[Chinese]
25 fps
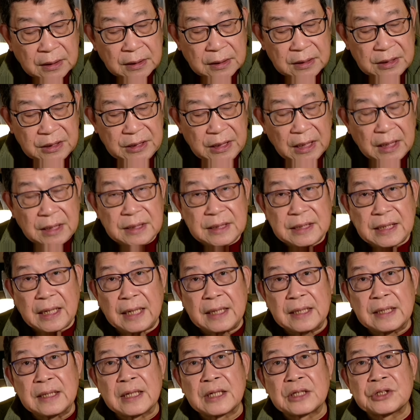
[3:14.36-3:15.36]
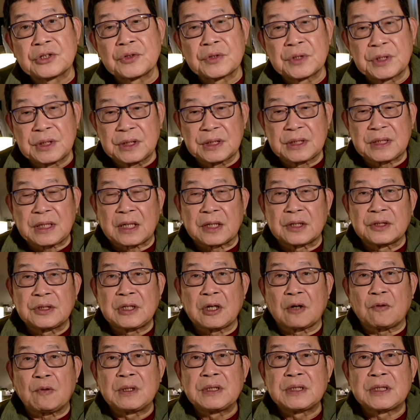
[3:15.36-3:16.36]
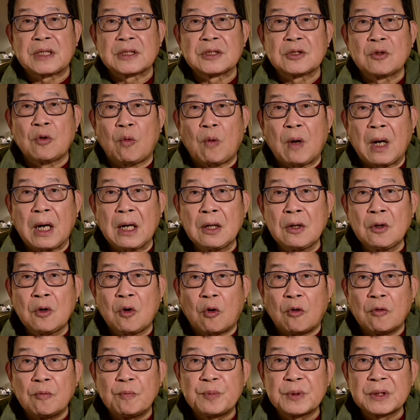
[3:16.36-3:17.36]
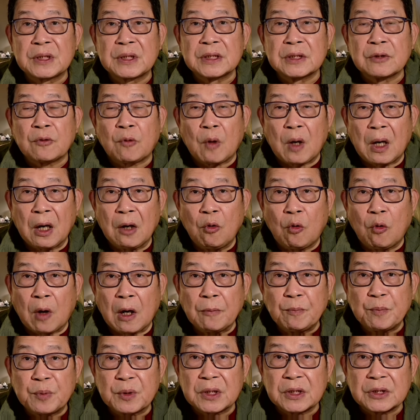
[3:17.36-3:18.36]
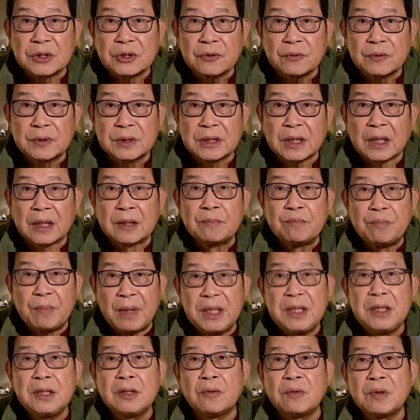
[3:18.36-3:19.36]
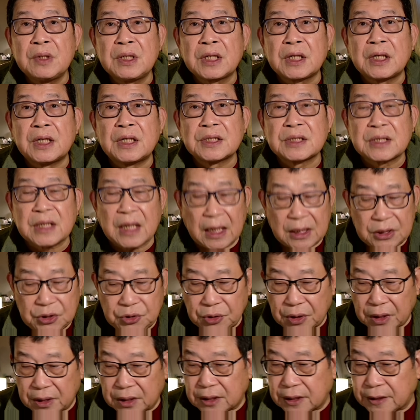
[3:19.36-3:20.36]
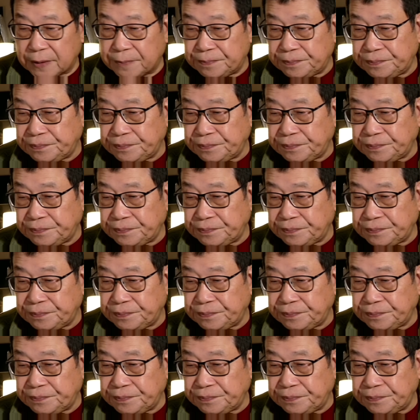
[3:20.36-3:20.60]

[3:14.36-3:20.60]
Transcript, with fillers: 现在应该说，自上而下官场是惶恐不可、惶惶不可终日，没有一个人是安全的。